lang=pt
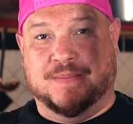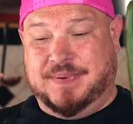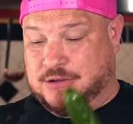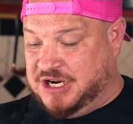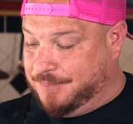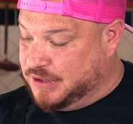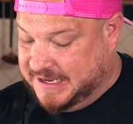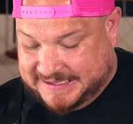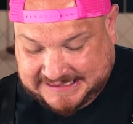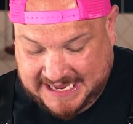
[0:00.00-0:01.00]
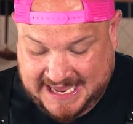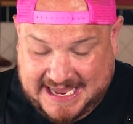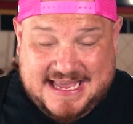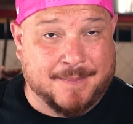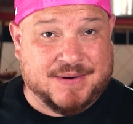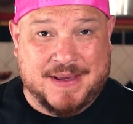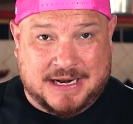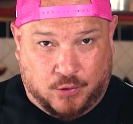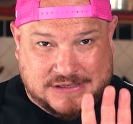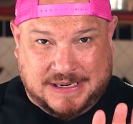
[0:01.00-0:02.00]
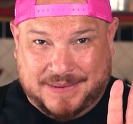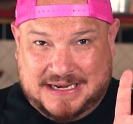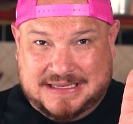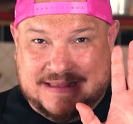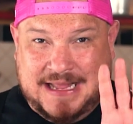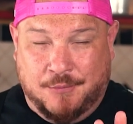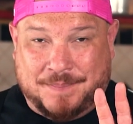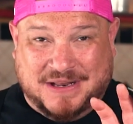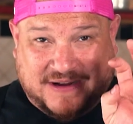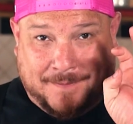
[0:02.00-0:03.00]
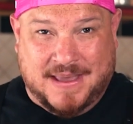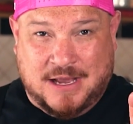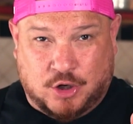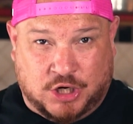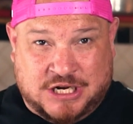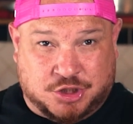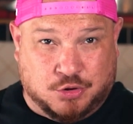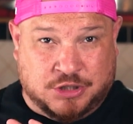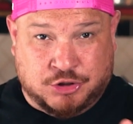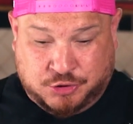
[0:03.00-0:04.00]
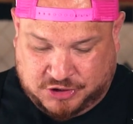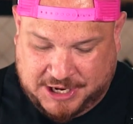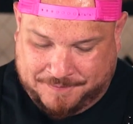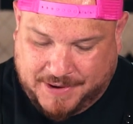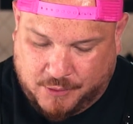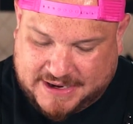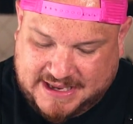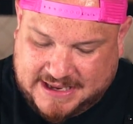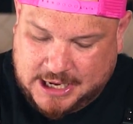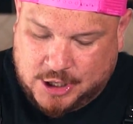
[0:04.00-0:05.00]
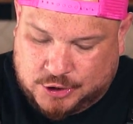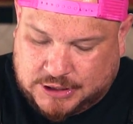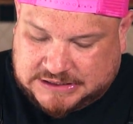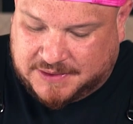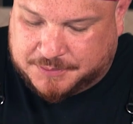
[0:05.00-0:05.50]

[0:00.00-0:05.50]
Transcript: pepino japonês e a primeira coisa para ele não para ele ficar bem crocante durante um tempão aí, nós